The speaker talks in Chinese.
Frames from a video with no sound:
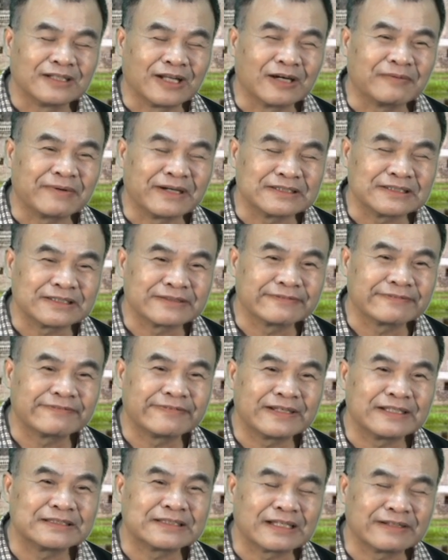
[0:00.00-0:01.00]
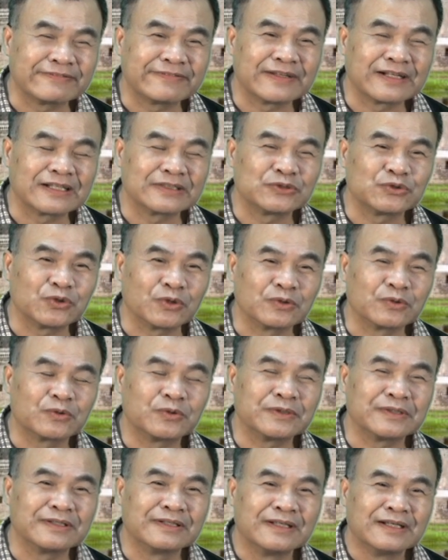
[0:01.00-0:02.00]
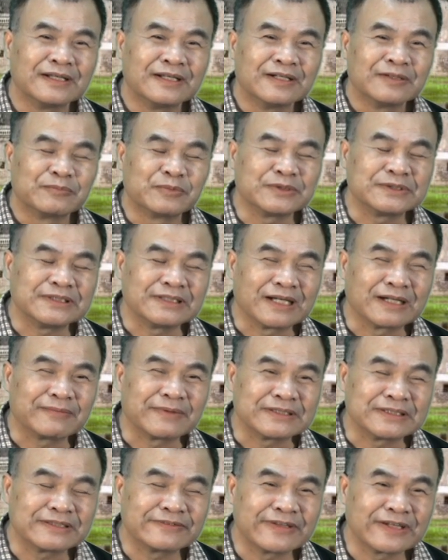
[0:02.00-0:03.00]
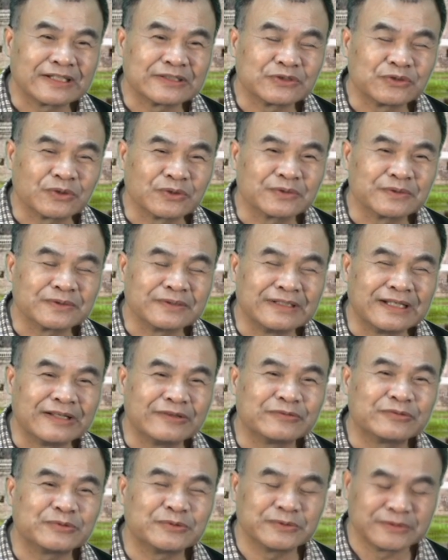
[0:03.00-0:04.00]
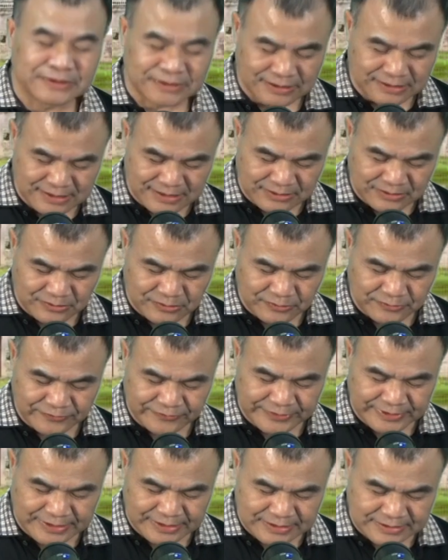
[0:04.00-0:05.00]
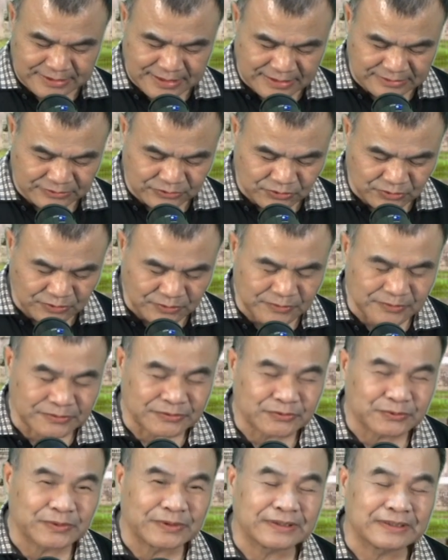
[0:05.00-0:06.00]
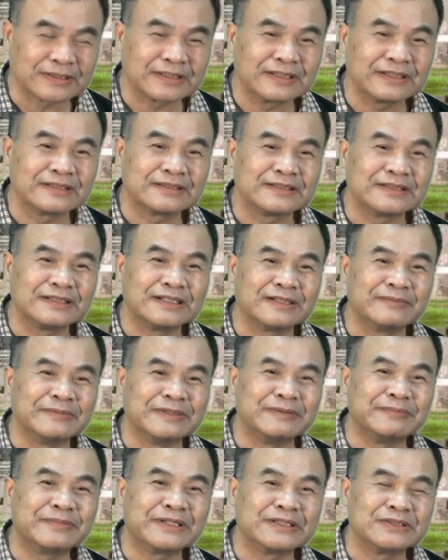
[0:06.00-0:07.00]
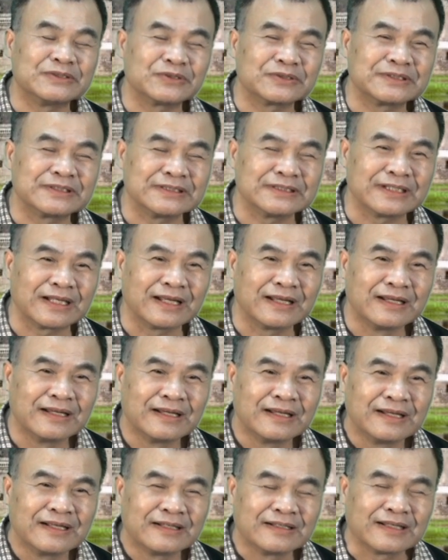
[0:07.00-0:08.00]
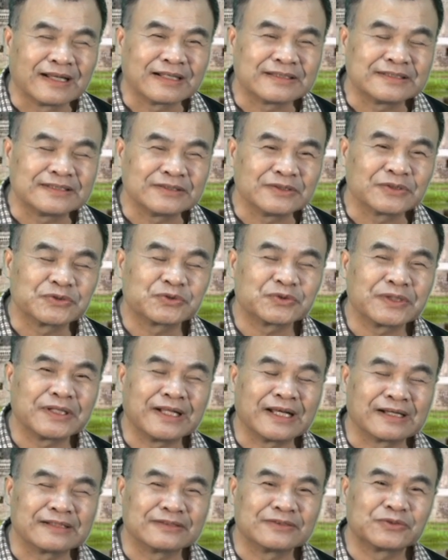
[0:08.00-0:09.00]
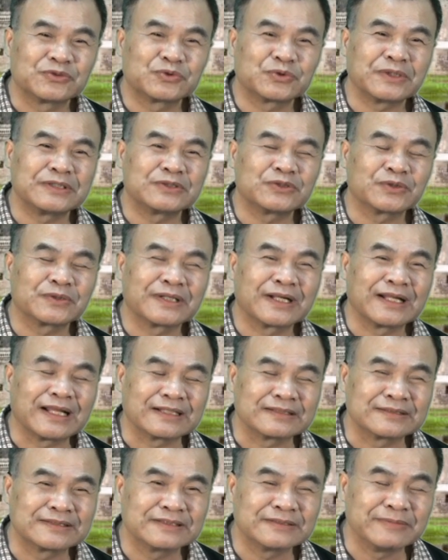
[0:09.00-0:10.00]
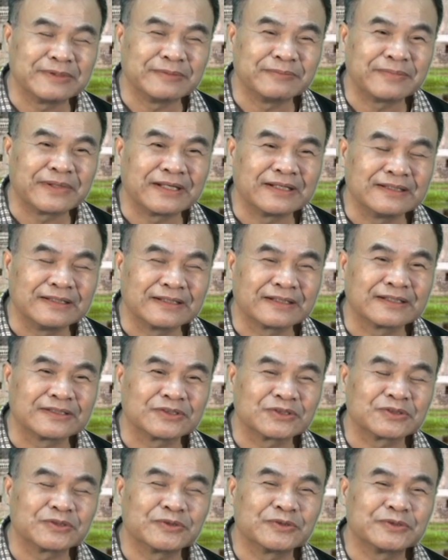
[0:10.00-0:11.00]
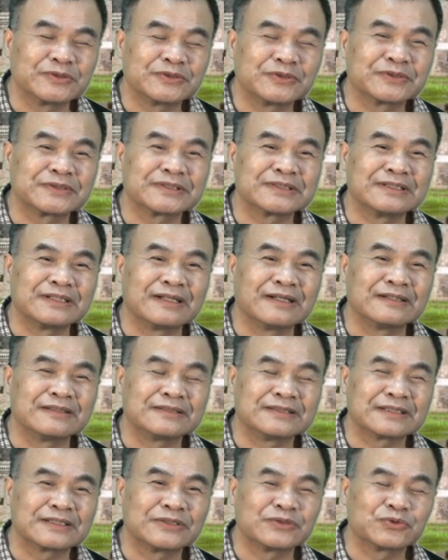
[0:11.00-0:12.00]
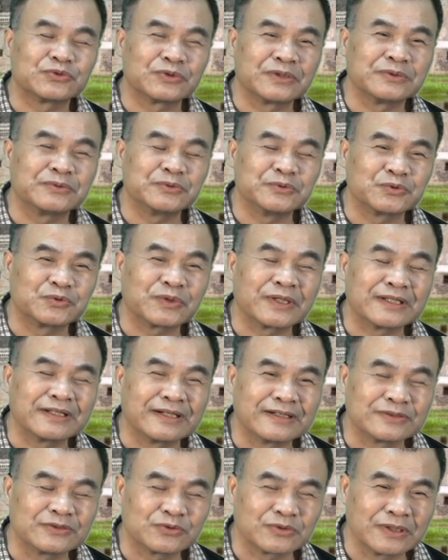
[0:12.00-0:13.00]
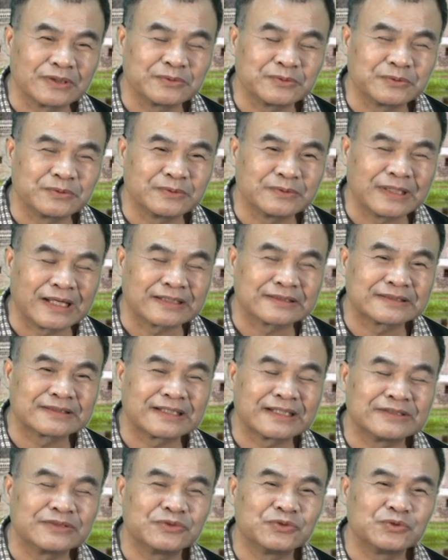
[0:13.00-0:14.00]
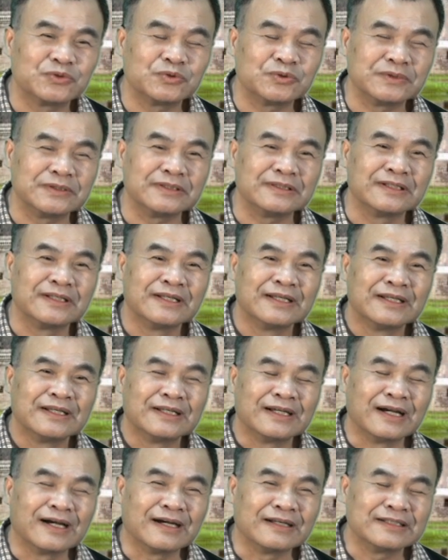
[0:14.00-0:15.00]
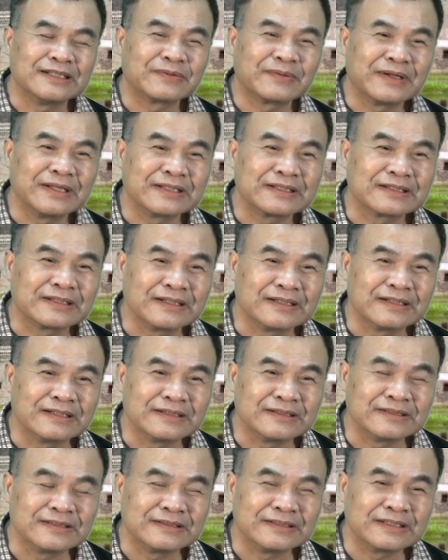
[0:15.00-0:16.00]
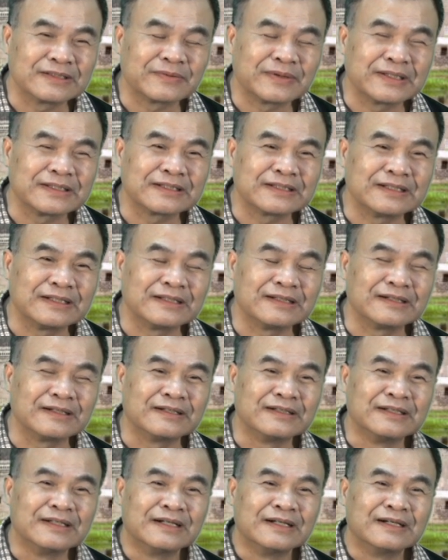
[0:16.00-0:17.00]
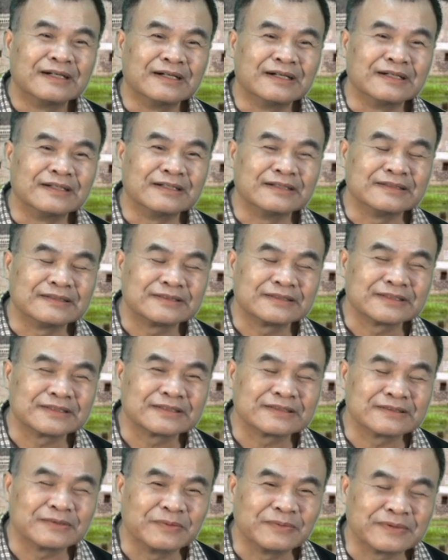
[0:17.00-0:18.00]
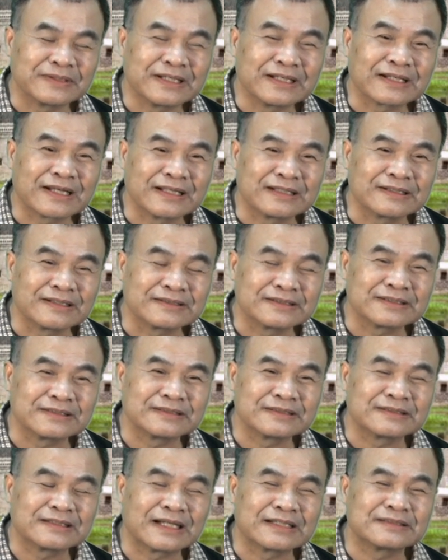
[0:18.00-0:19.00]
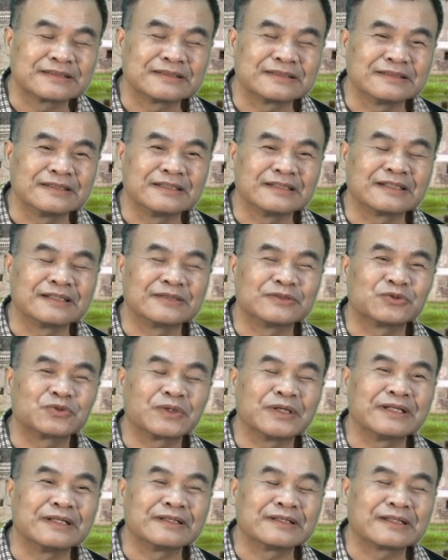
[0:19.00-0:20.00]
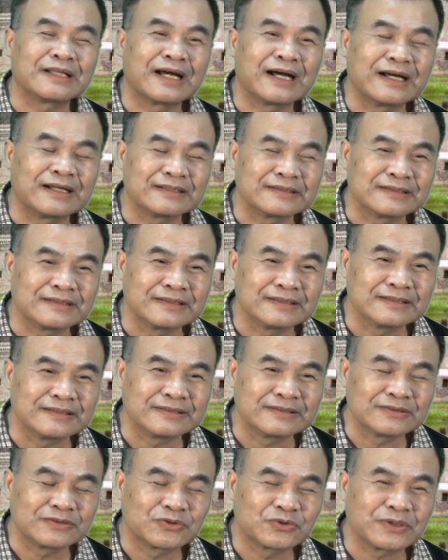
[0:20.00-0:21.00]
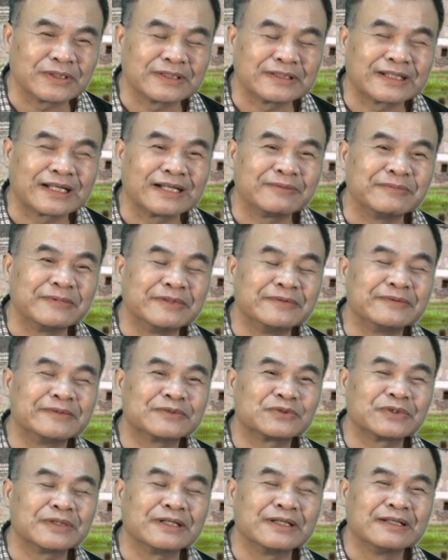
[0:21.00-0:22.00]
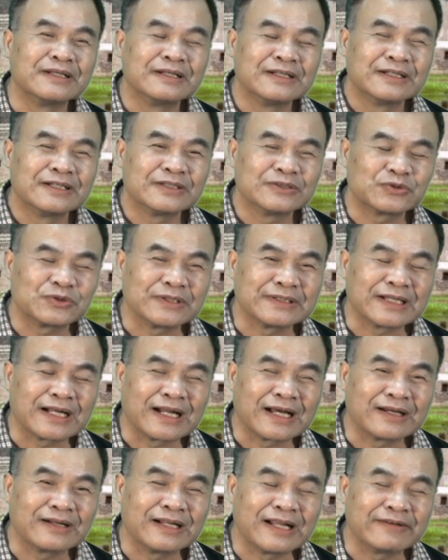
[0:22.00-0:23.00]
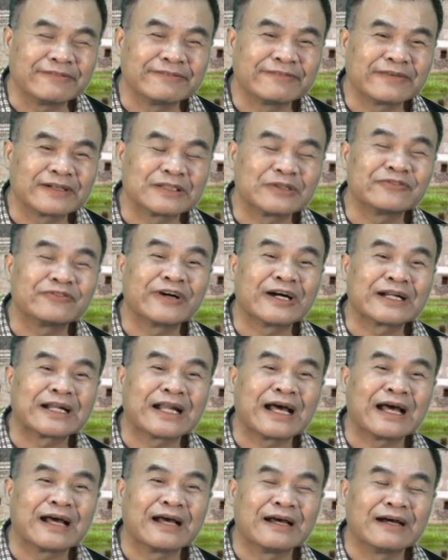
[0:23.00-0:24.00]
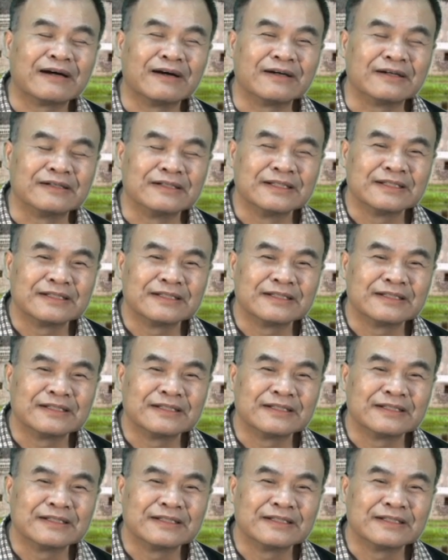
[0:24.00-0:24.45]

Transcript: 老百姓非常非常穷困。不仅老百姓非常穷困，连富人也都非常穷困，所以各地的民变就起来。那其中最两最重要两次民变，一个就就是呢这个《水浒传》啊，《水浒梁山聚义》啊，另外一个另外一个呢。呃，这是我们可以看到，这是当时的一个最大的、最大的民最最大还有南方的方腊啊。